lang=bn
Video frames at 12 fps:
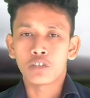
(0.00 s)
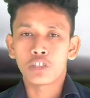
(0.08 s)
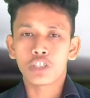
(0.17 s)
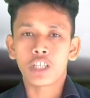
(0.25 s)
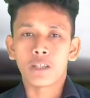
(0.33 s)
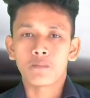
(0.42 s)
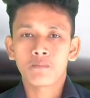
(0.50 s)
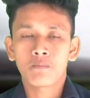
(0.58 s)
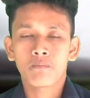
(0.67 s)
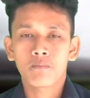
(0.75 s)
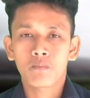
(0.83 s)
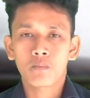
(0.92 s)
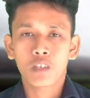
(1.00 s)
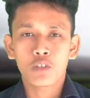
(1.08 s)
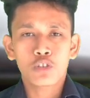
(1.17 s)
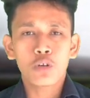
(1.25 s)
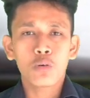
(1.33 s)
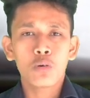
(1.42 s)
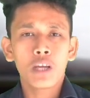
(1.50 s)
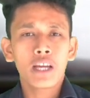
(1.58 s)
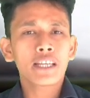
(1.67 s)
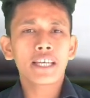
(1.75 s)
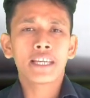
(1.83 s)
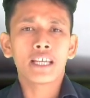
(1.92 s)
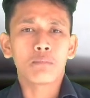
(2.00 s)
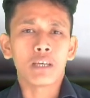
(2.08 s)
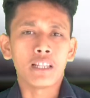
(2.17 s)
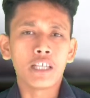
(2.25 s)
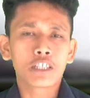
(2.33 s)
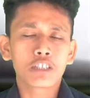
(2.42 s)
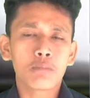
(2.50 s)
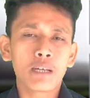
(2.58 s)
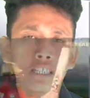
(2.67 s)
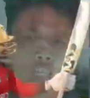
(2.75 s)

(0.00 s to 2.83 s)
সিজনে সো কে খেলবে লিটন কুমার